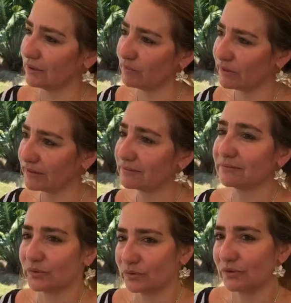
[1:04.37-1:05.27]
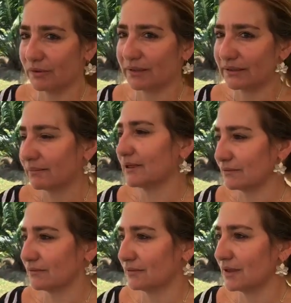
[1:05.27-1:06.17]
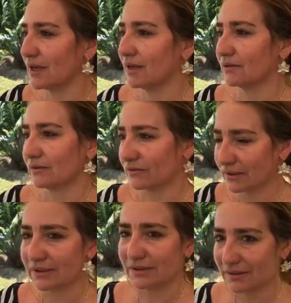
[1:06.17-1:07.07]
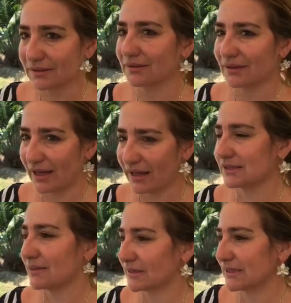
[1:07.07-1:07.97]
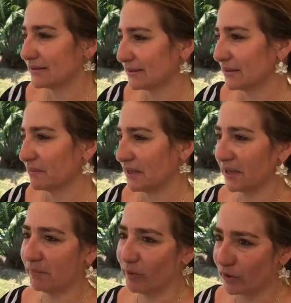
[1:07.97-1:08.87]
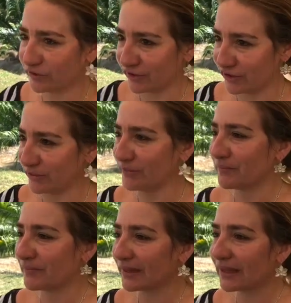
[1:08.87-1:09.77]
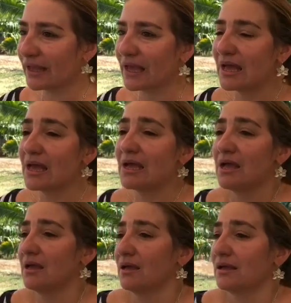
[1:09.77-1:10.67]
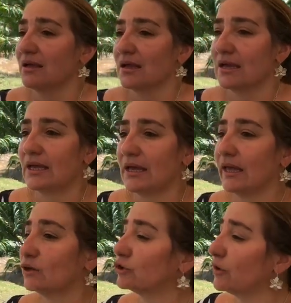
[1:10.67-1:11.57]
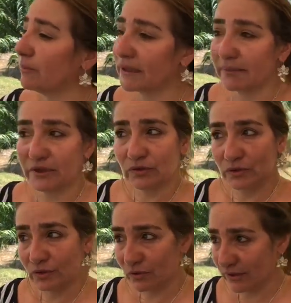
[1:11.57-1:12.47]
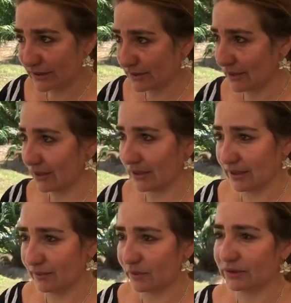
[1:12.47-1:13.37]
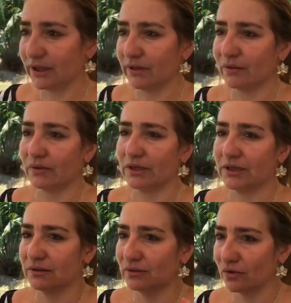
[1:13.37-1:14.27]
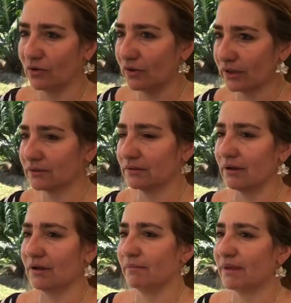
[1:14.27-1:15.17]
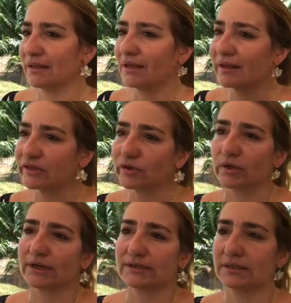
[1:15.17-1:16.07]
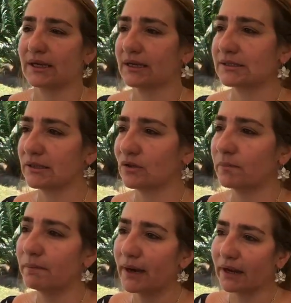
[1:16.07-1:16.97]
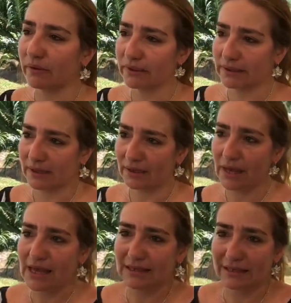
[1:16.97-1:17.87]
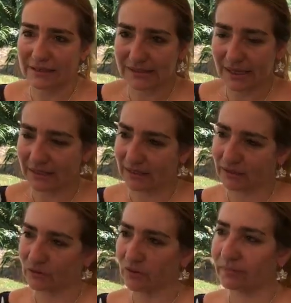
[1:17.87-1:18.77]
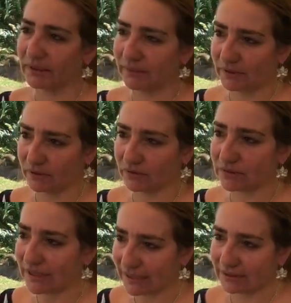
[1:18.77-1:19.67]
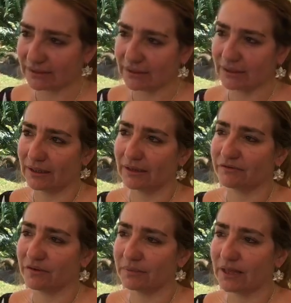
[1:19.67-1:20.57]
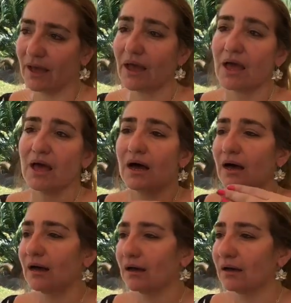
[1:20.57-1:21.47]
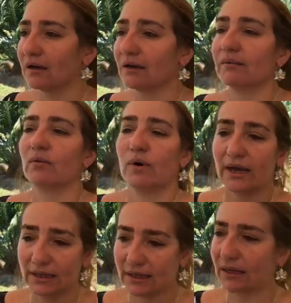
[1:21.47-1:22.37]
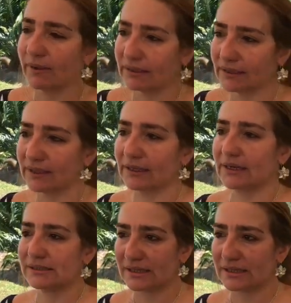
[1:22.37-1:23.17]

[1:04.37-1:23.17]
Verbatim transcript: limones de otros departamentos. Entonces, ahí se va a sentir también el bolsillo. controlado, ¿no? En otros departamentos. En otros departamentos no está reportado y todas estas medidas de choque que se están haciendo es para evitar que salga de estos departamentos que ya tienen la enfermedad. Guajira, Magdalena. Guajira, Magdalena,